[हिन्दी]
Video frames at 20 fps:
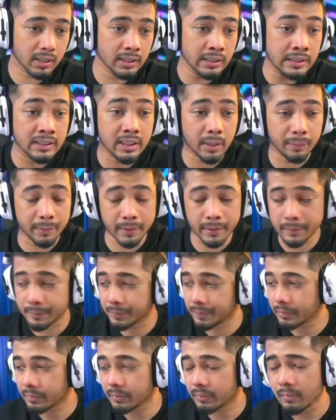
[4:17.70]
इंस्टा पे
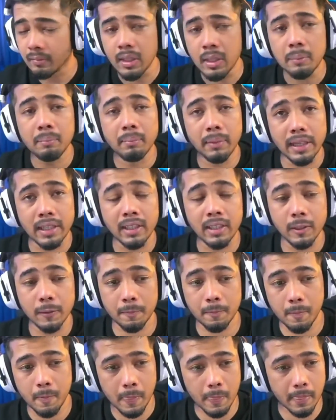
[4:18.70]
भाई
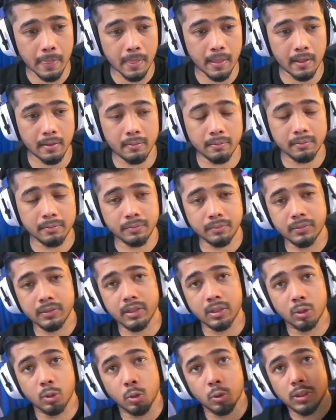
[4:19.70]

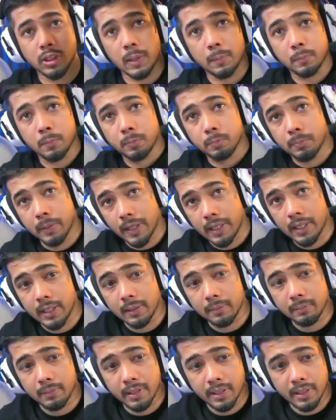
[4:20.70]
दो साल
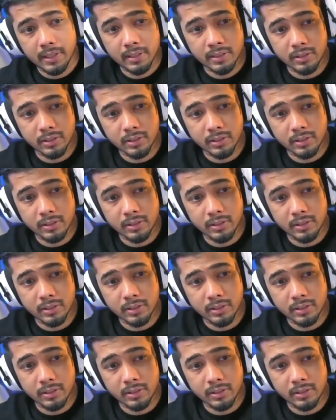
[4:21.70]
पहले मेरी